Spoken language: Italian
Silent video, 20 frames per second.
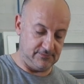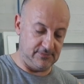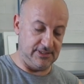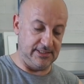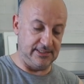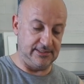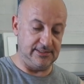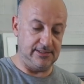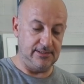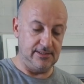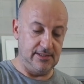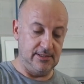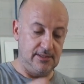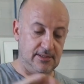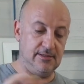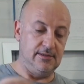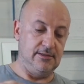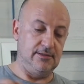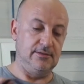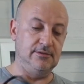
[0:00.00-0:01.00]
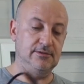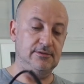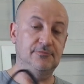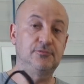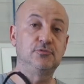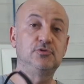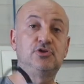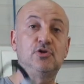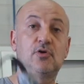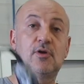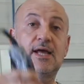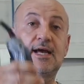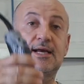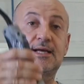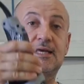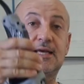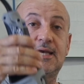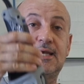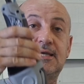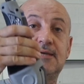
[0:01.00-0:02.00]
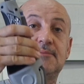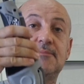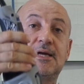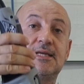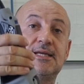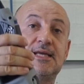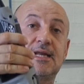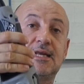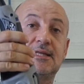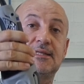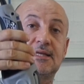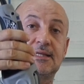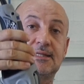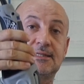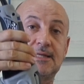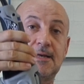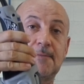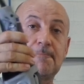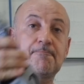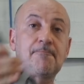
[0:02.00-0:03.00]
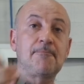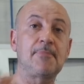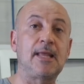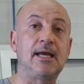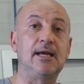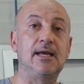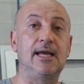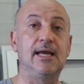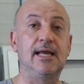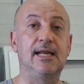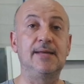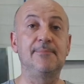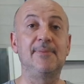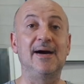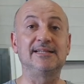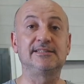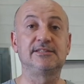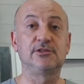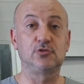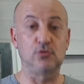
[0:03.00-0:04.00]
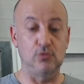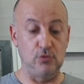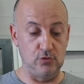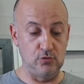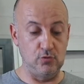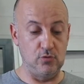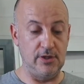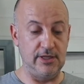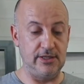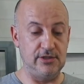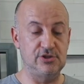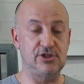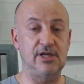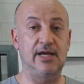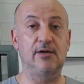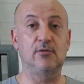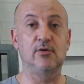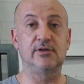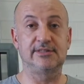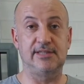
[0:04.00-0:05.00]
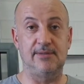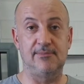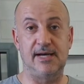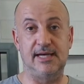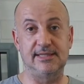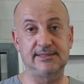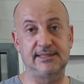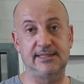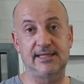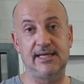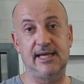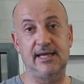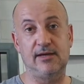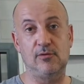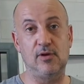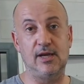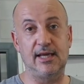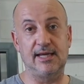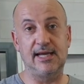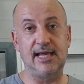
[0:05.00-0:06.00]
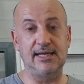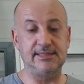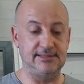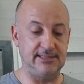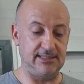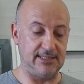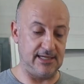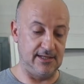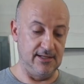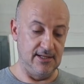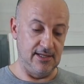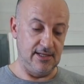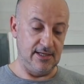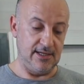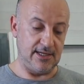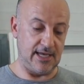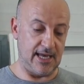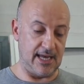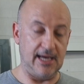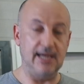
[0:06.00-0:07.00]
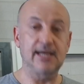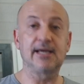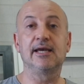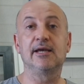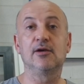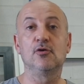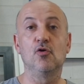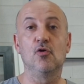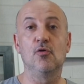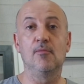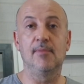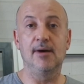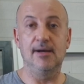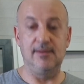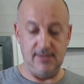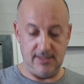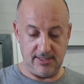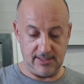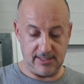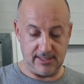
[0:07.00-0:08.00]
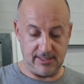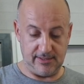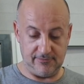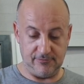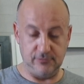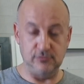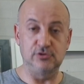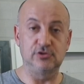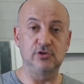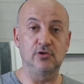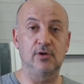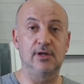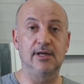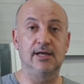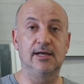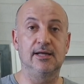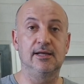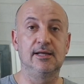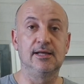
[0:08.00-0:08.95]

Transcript: vedete? Funziona anche in maniera dritta. Eh, le basi sono due, c'è questa base che è quella classica, che è anche in gomma, eh, funziona